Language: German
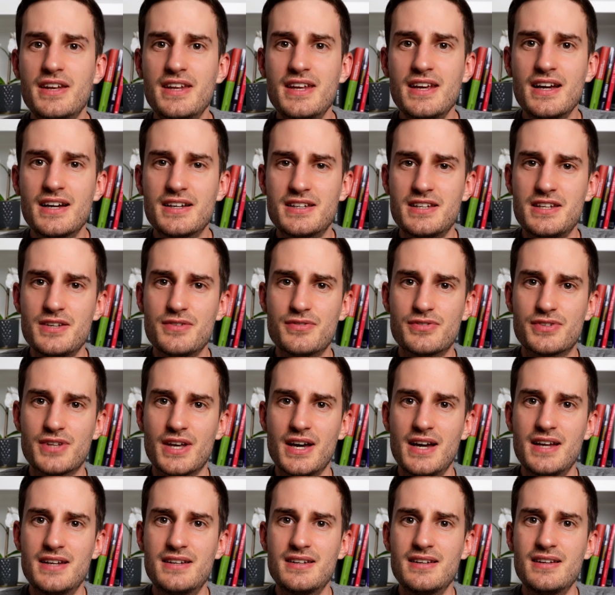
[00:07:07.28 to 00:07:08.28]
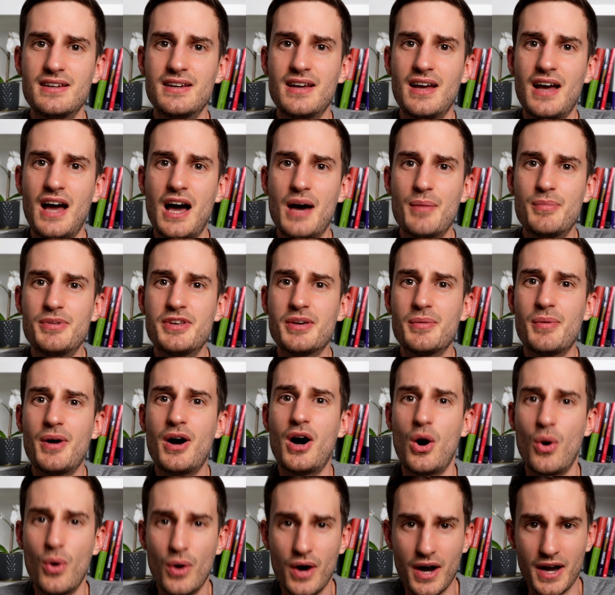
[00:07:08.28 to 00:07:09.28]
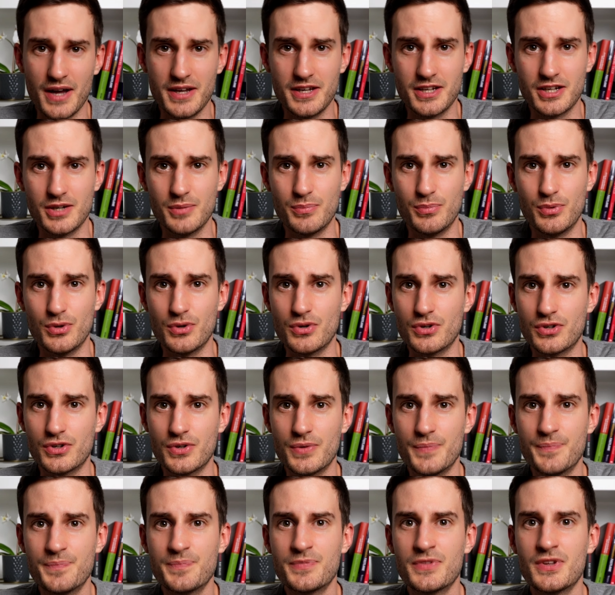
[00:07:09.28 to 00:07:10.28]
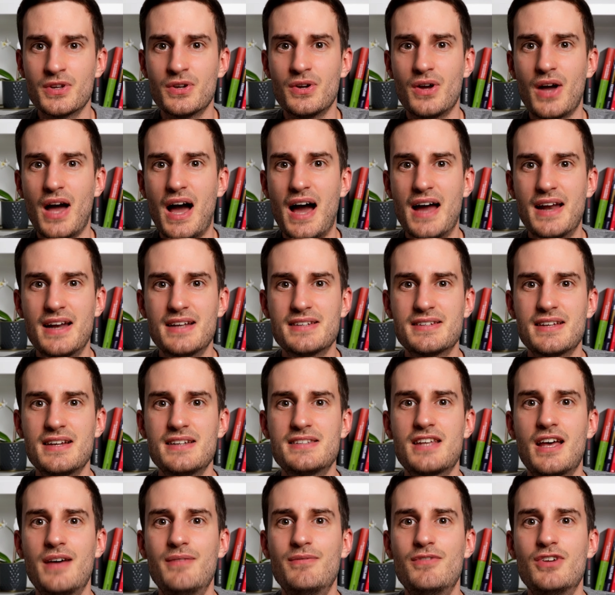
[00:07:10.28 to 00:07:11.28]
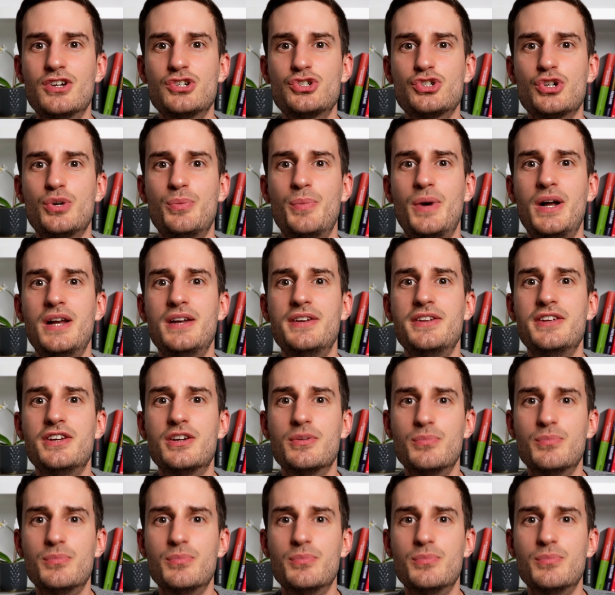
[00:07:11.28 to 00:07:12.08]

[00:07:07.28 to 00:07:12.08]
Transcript: Negativseite habe ich aber auch einige Punkte. Einerseits haben wir schon mal die